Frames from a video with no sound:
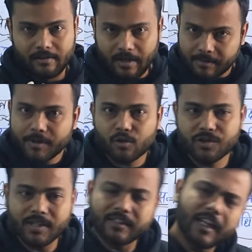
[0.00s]
घर पे कुछ
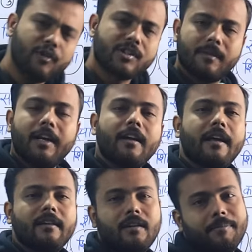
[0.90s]
सीखता है और उसके बाद
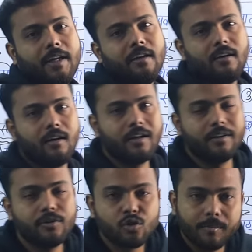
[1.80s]
डायरेक्ट अपने
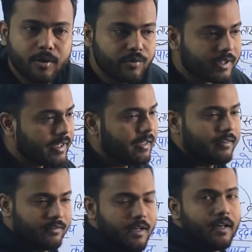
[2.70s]
जो भी उनके
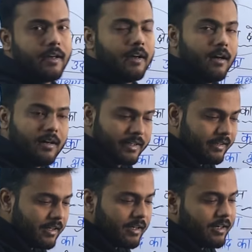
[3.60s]

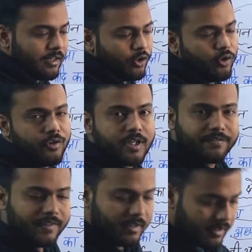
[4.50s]
किंडल गार्डन हो या
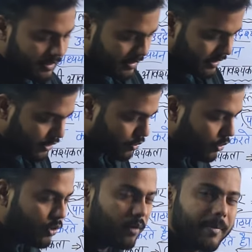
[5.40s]
फिर
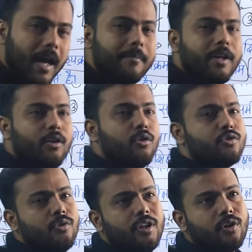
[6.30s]
स्कूल हो प्राइमरी हो
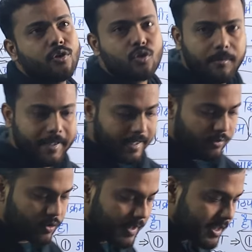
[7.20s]
जूनियर हो जो भी है
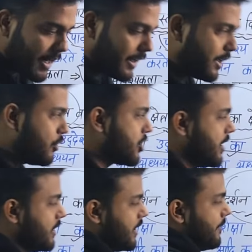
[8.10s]
उसमें जा के वो सीखते